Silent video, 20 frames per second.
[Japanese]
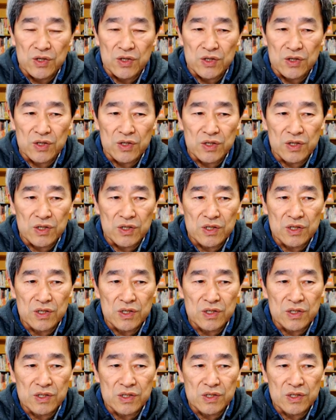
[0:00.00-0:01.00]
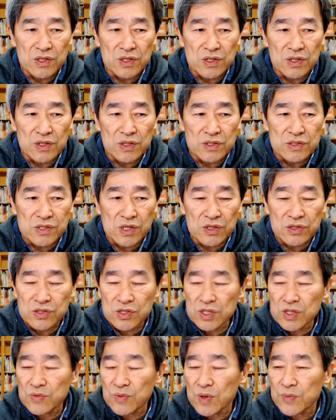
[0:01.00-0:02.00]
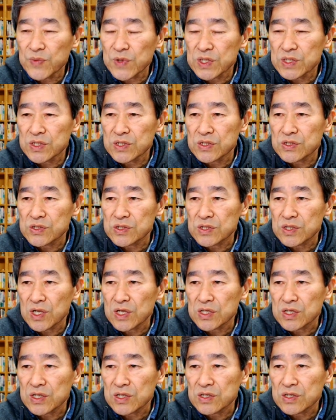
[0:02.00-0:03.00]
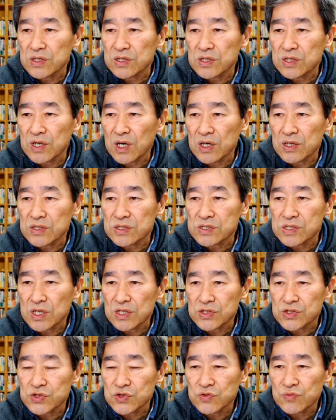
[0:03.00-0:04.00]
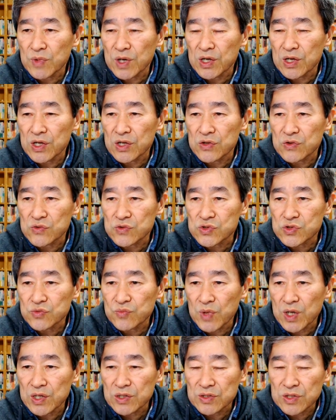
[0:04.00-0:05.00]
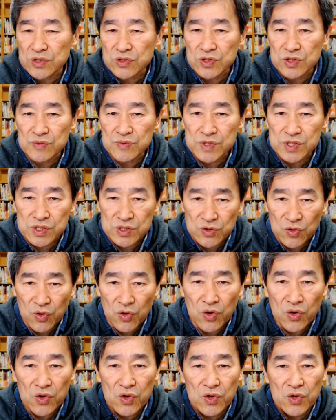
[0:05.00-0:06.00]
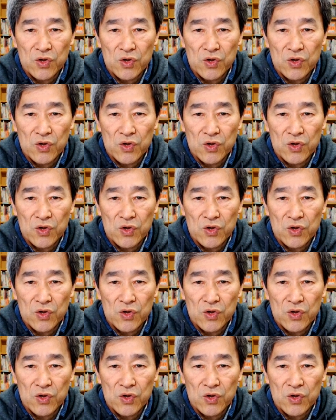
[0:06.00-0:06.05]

えー、最低でもやっぱり月間30万円40万円ないと厳しいと。